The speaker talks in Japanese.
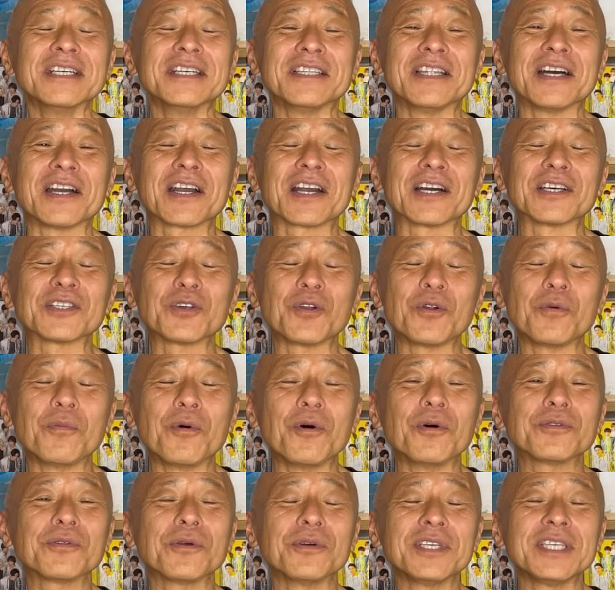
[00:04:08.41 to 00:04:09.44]
なんかその
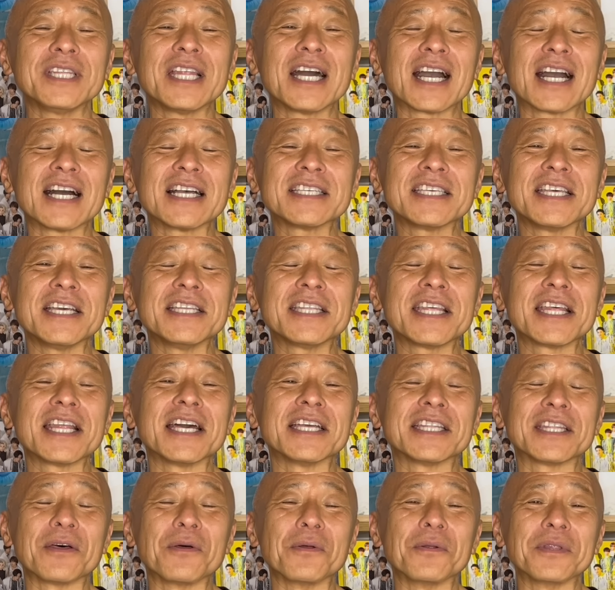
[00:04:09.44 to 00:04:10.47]
冒頭に流していただ
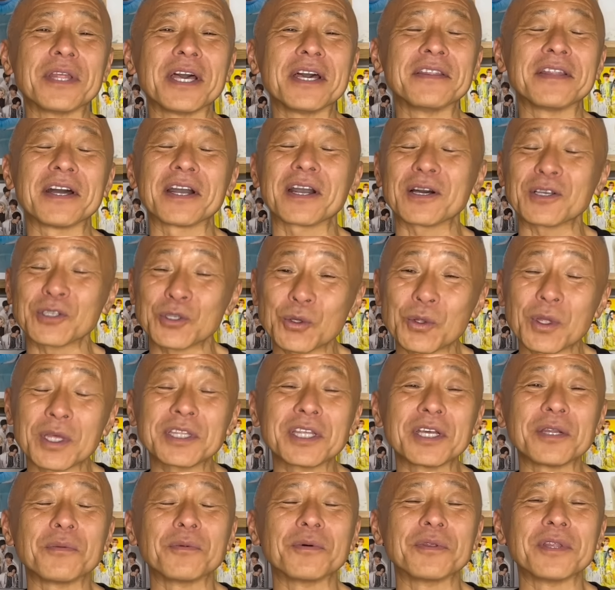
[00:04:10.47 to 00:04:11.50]
いたので、なんかそのあ
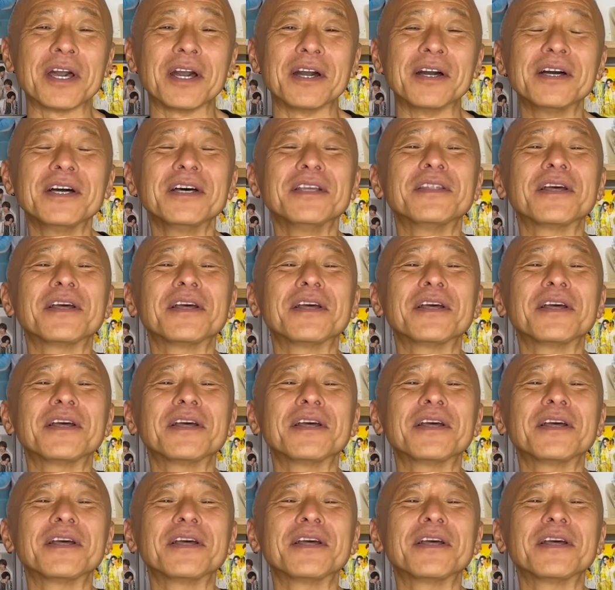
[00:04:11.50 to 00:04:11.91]
たりもね、